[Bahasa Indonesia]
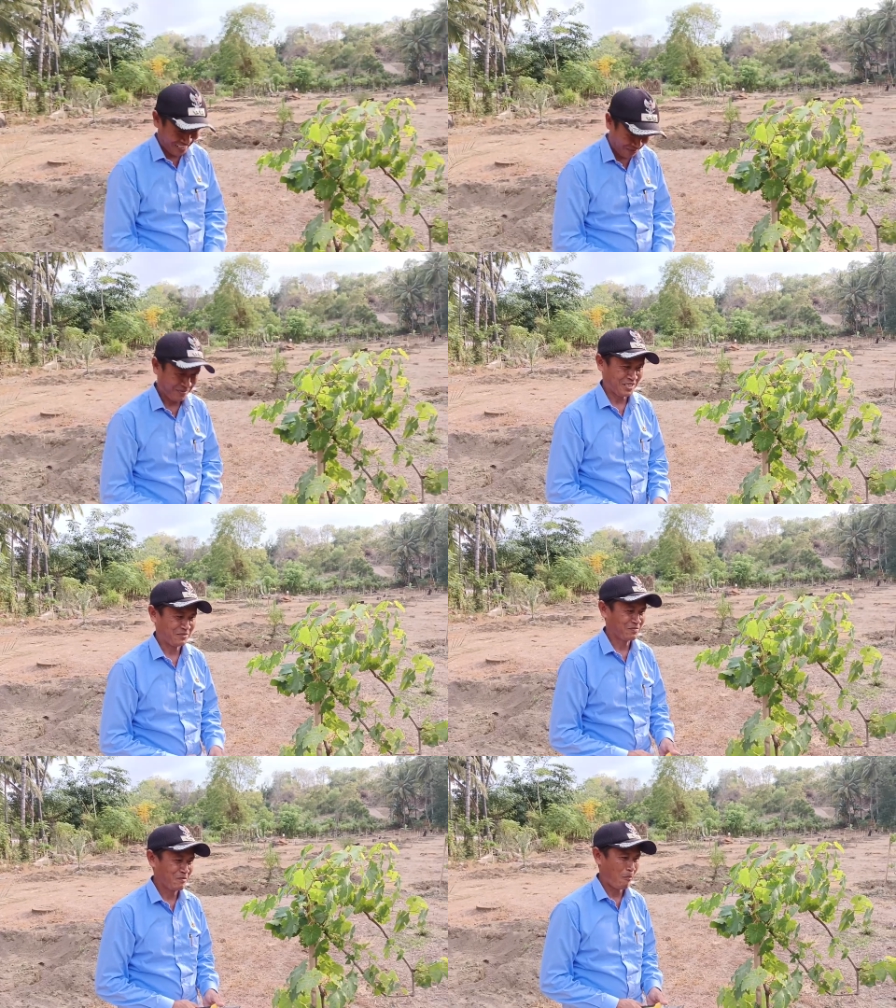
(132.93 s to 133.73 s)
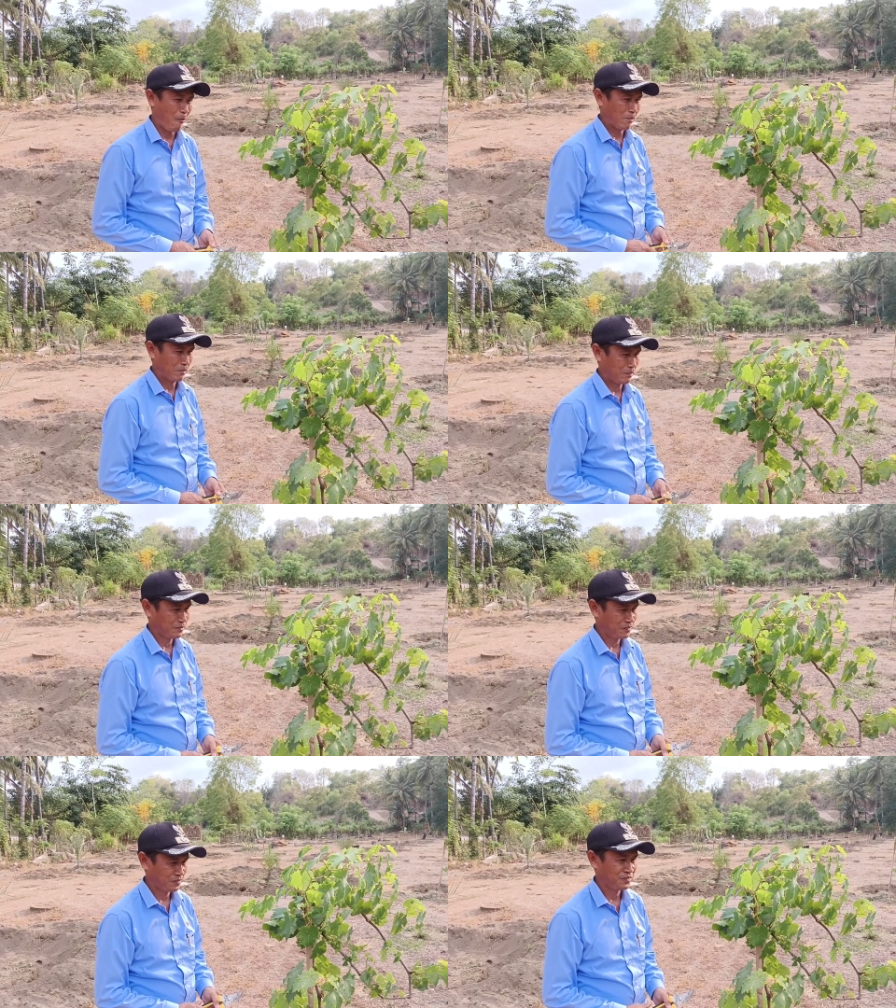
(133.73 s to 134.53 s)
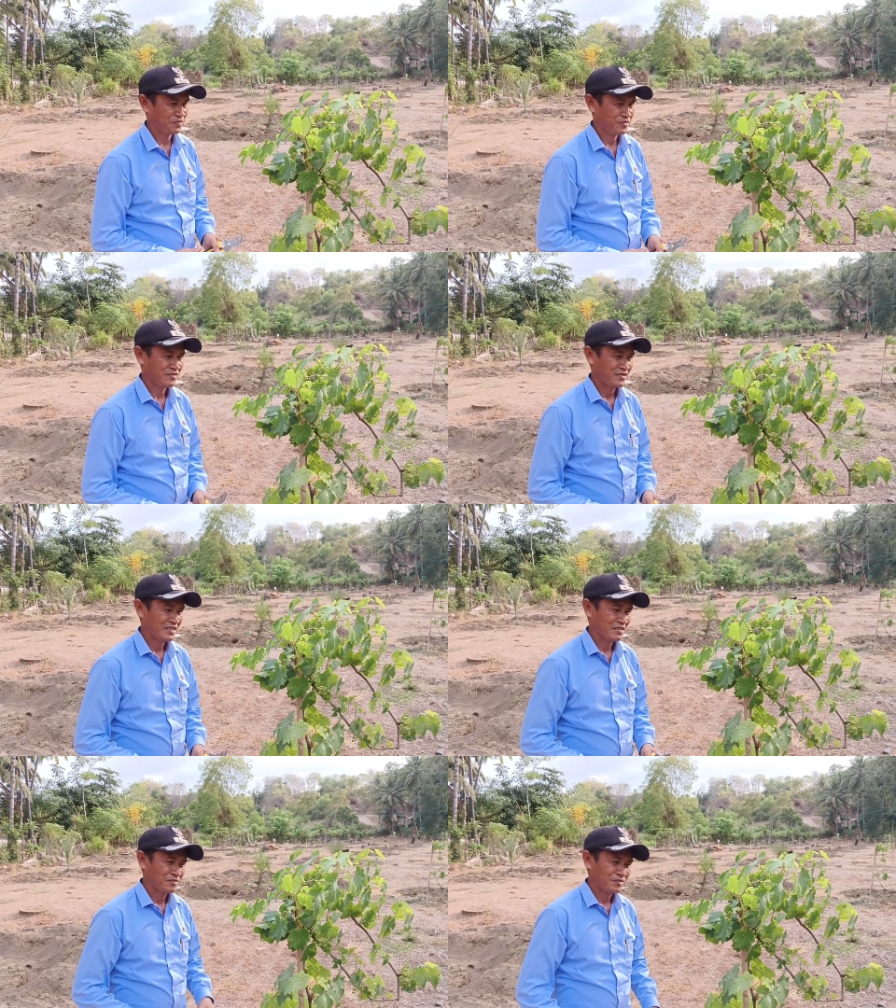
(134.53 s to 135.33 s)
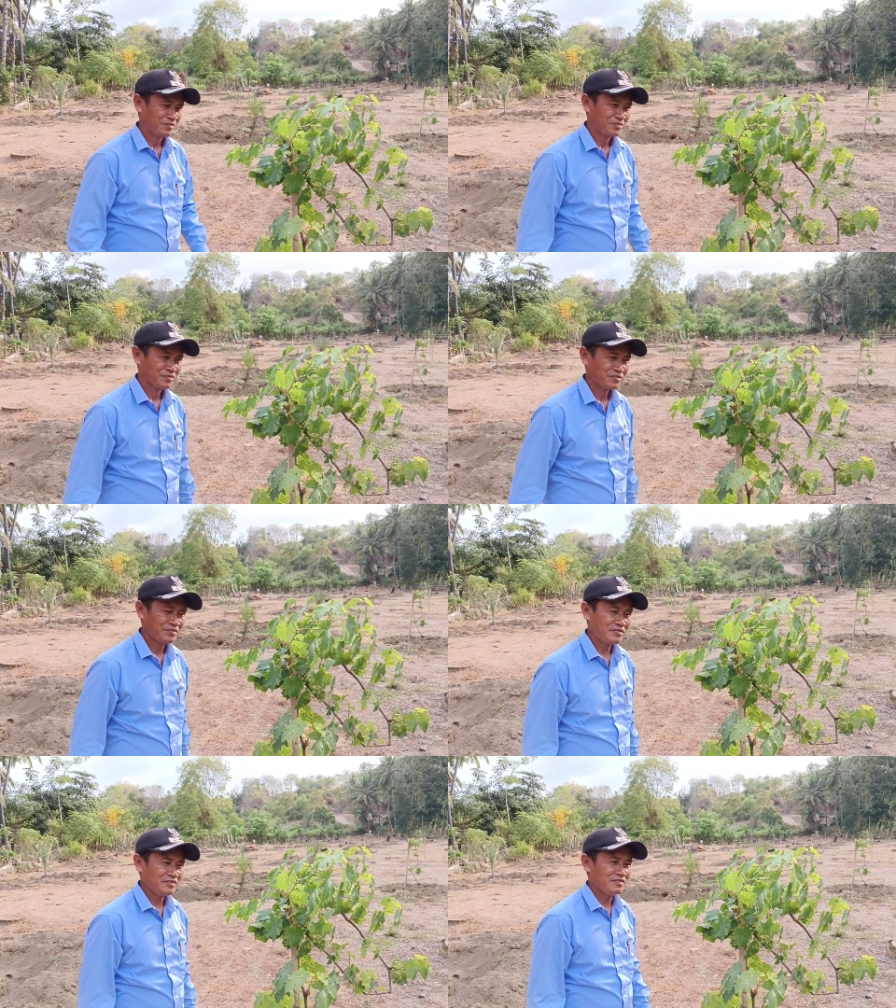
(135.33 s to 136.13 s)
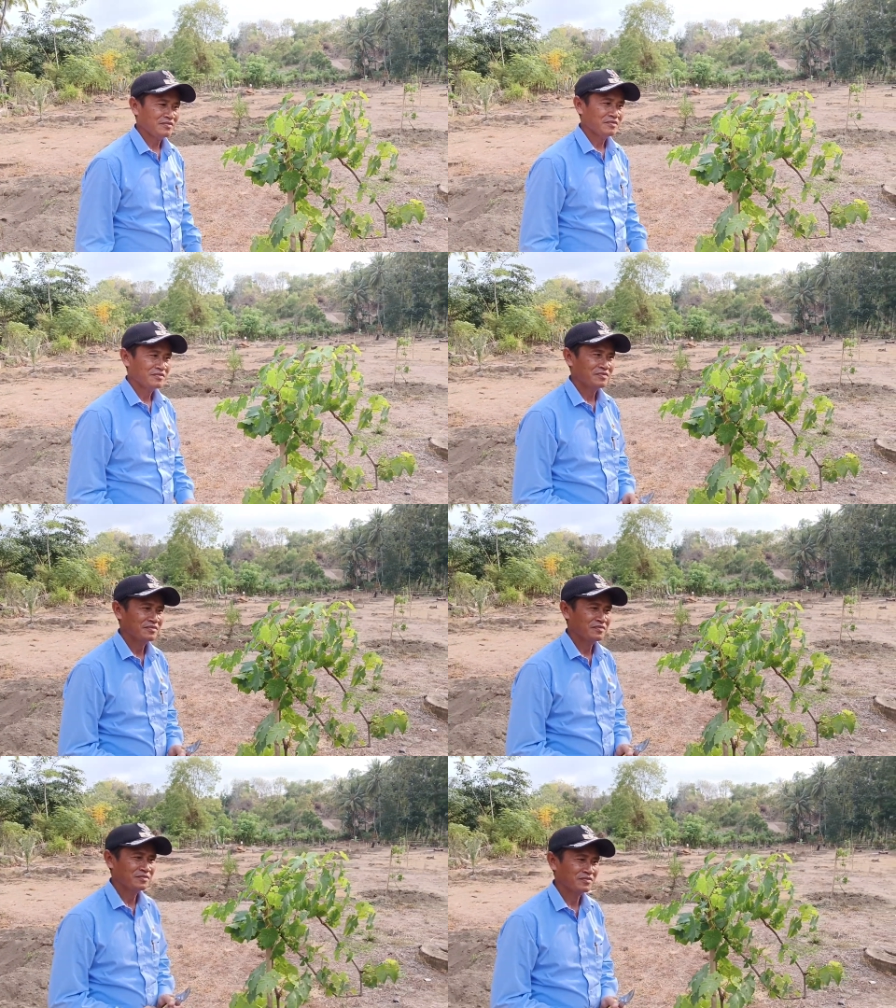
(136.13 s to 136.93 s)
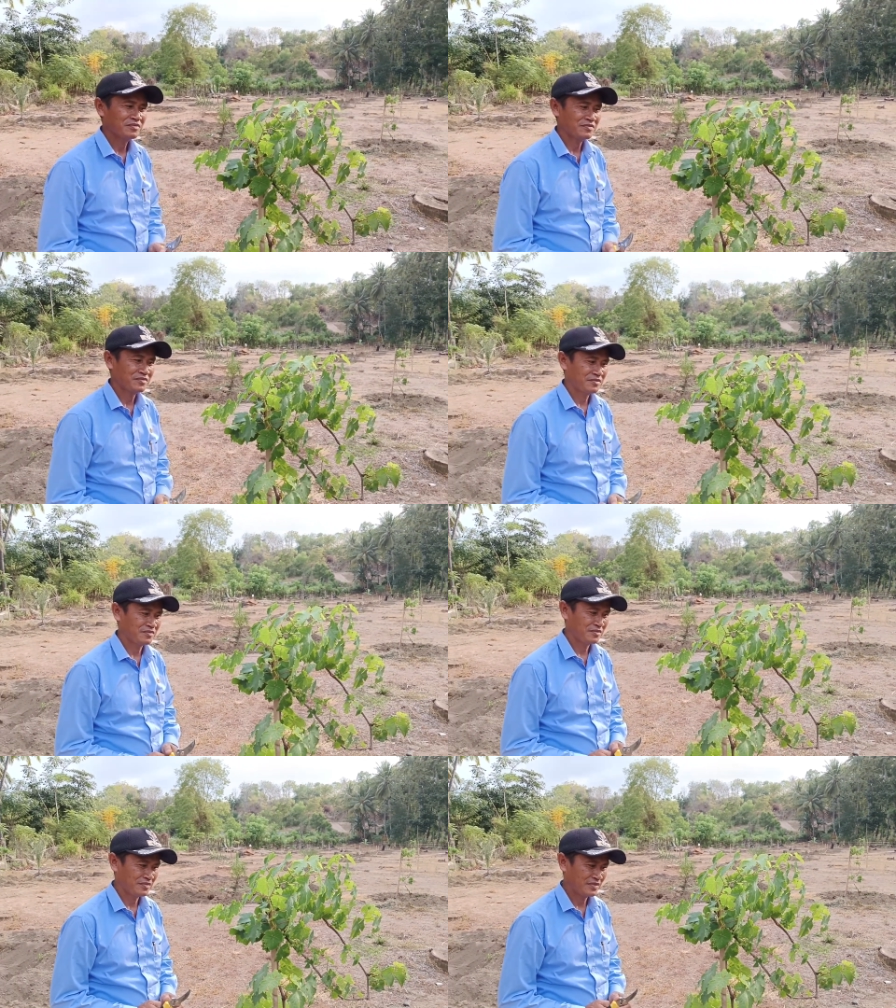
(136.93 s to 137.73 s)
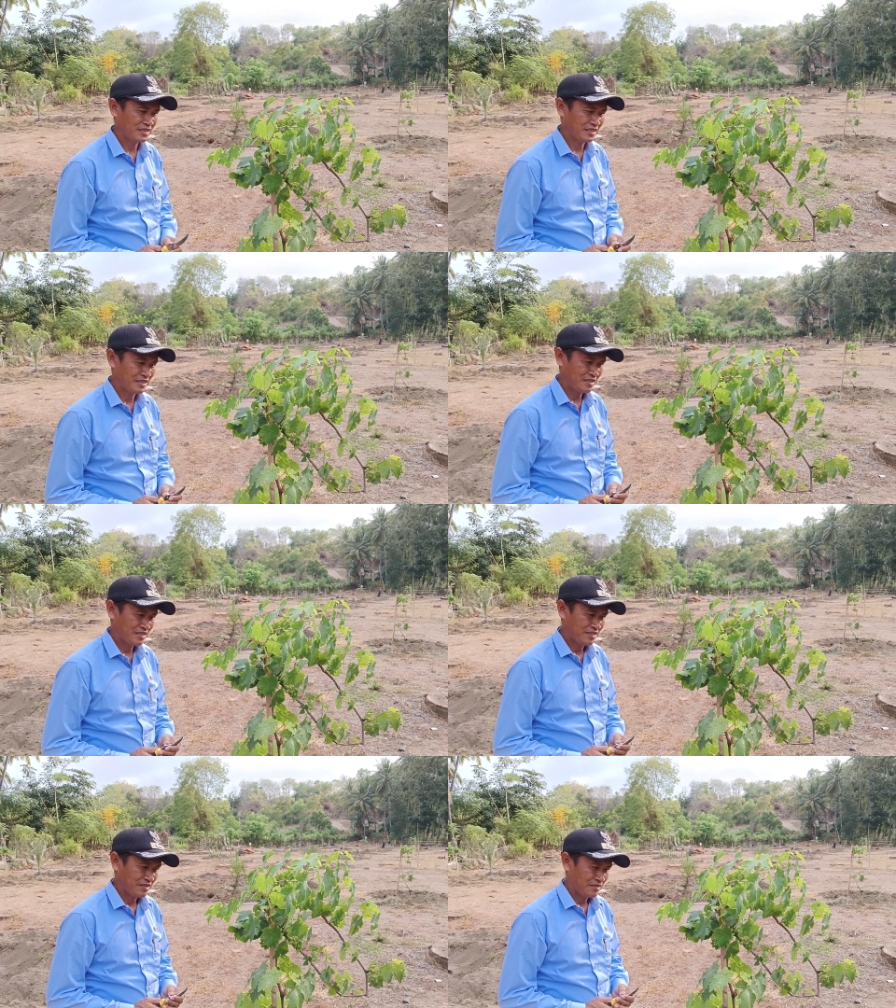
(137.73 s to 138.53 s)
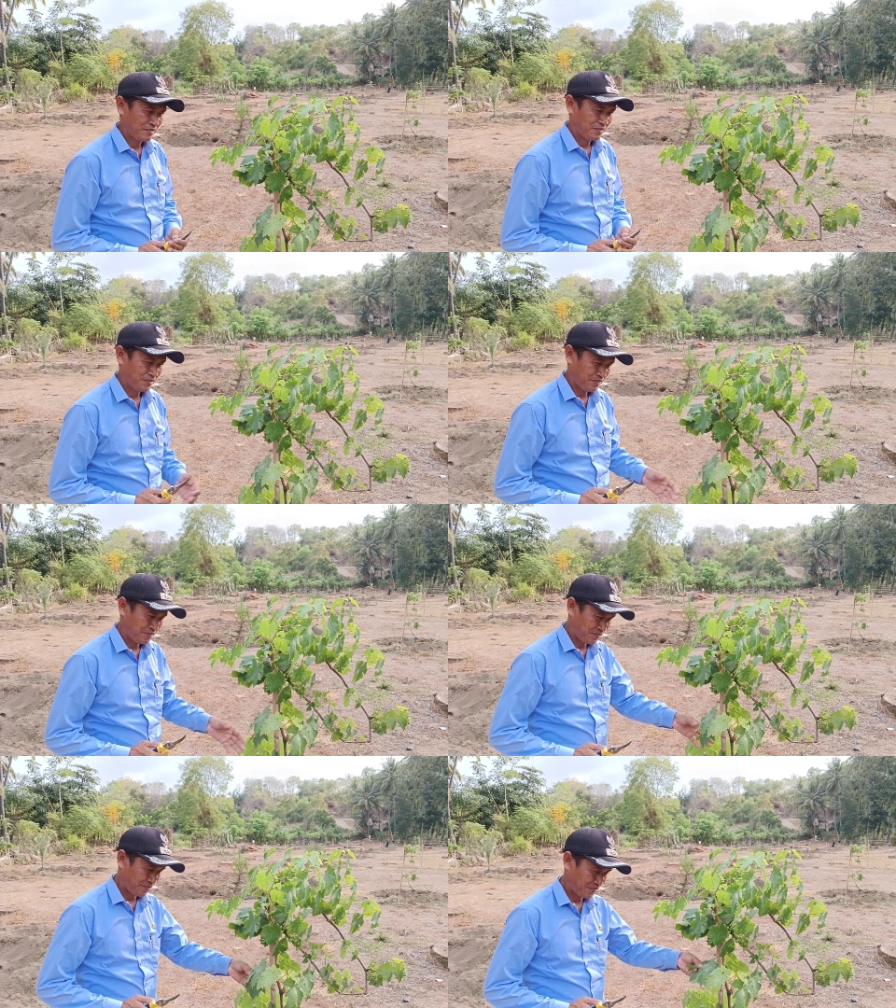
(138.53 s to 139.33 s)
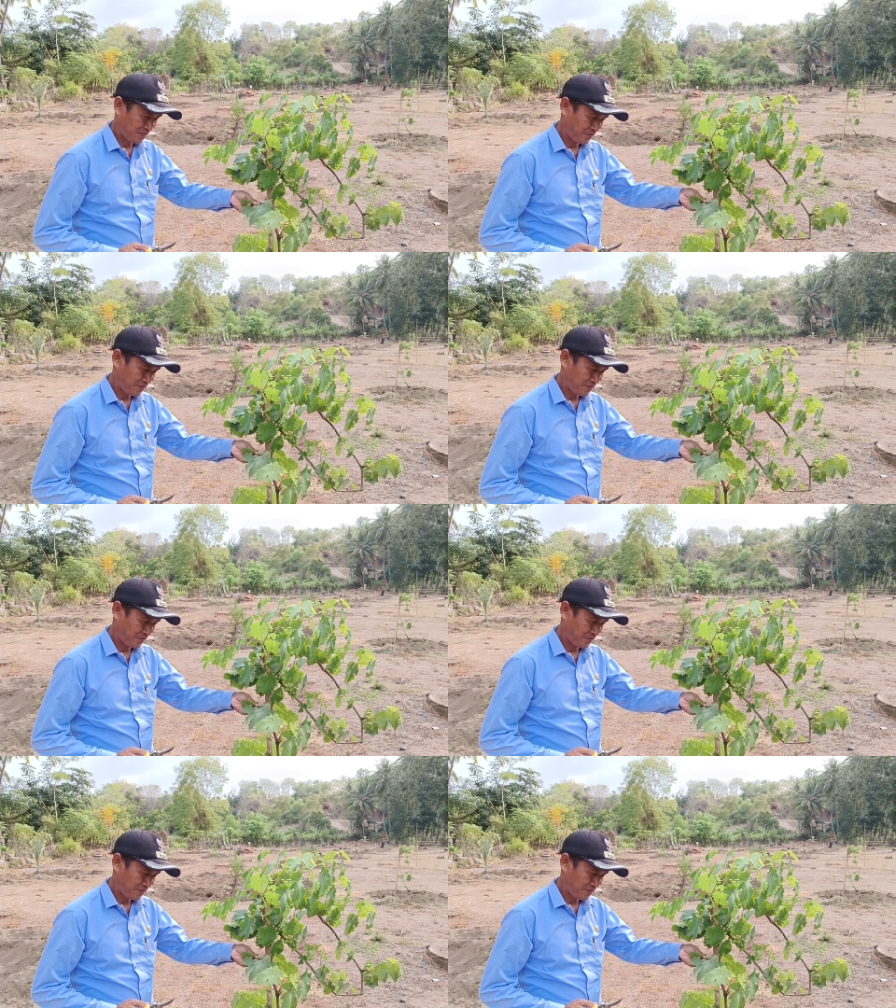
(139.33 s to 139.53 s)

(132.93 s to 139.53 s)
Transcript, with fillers: Ya, uh, ya. Uh, nyari pertanyaan tuh kita kan bikin uh, uh, perkebunan